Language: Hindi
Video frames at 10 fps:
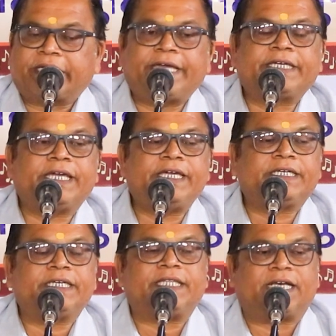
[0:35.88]
कई कई
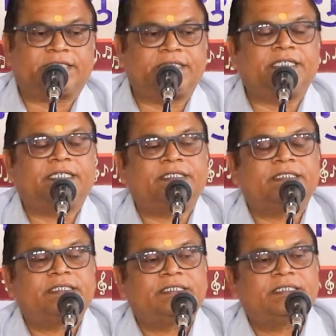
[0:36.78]
के दासी है
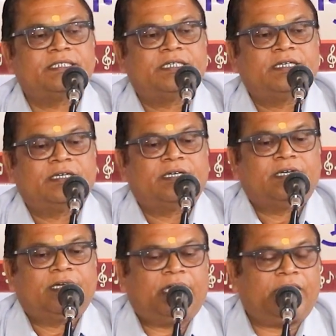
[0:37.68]

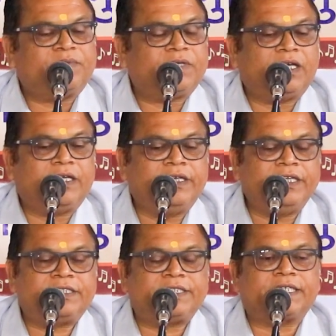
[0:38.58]
अब
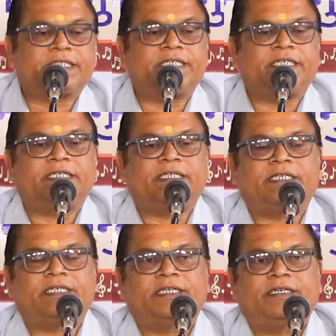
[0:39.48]
नीचे के
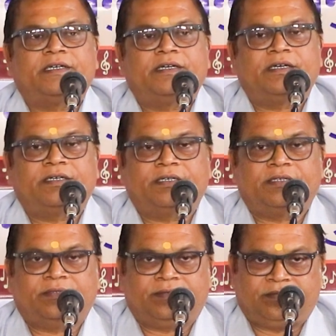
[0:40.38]

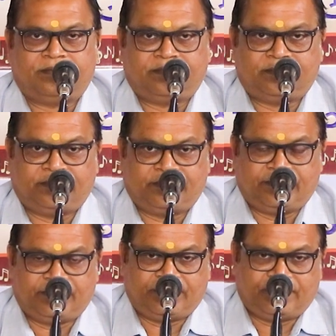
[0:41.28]
आ,
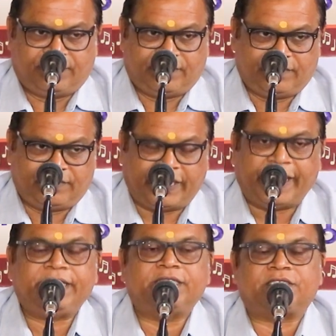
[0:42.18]

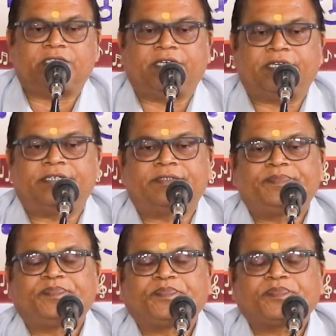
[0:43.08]
लाइन जन है
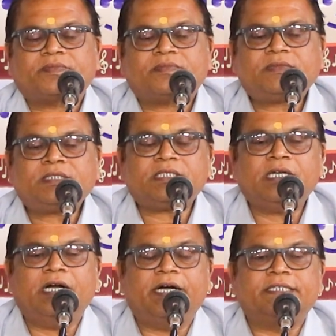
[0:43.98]

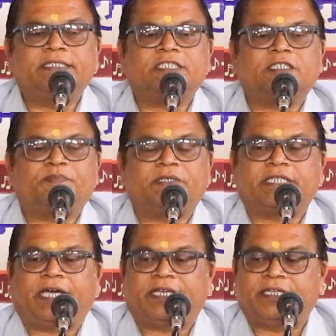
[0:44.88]
अजस
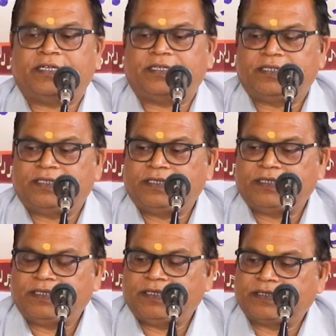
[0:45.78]
पिटारी
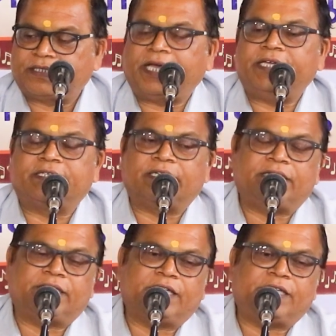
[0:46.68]
ताही
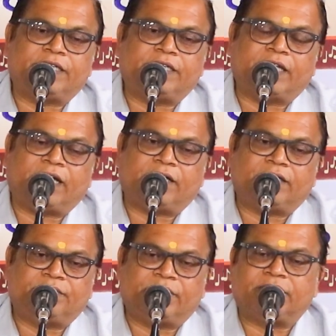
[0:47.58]
करी गई गिरा
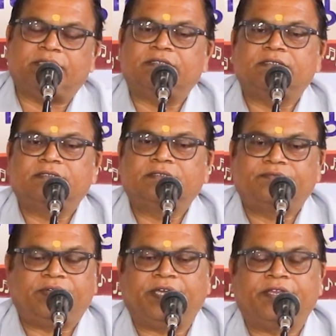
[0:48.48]
मती
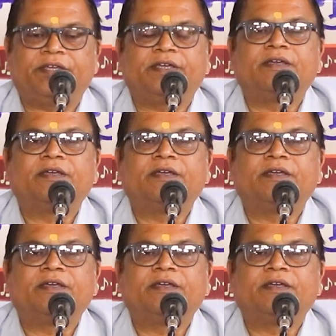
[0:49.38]
फेरी